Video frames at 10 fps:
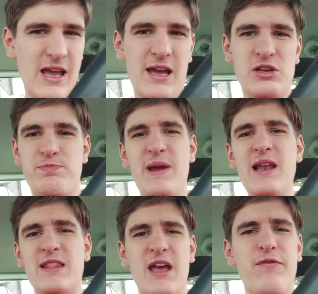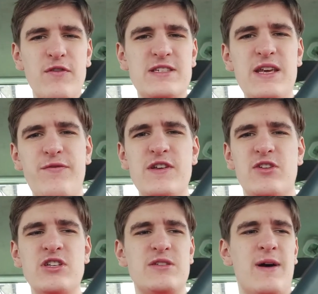spielen defensiv wie
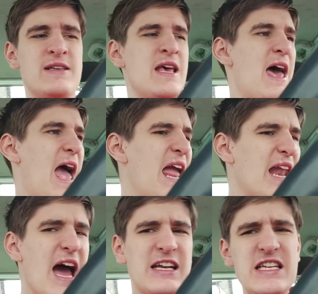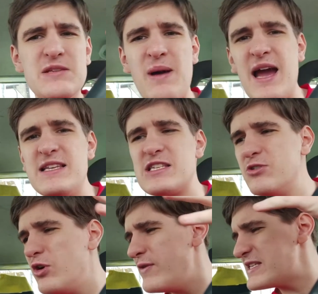sonst was. Ey, nach diesem
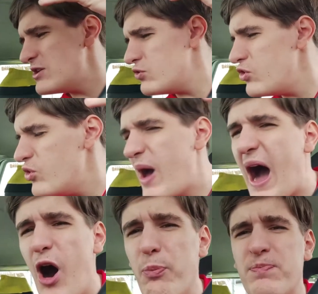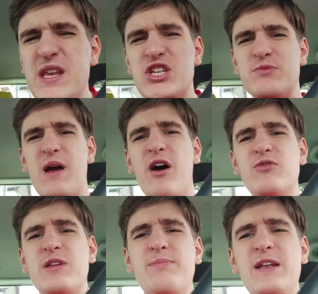1-0, wir sind überhaupt nicht mehr aus
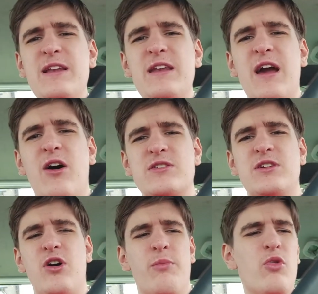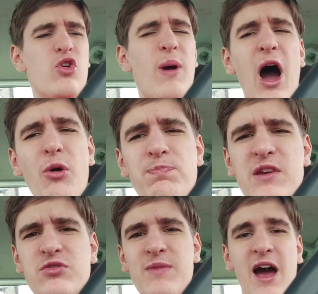der Mittellinie rausgekommen. Überhaupt
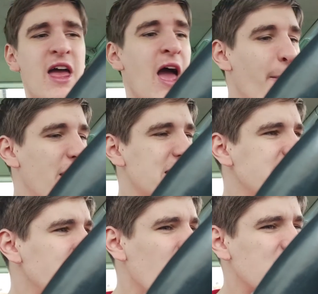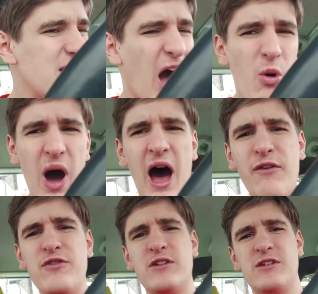nicht mehr. Man sieht, die war
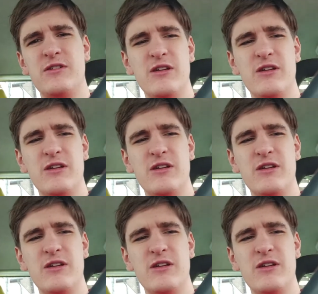dauerhaft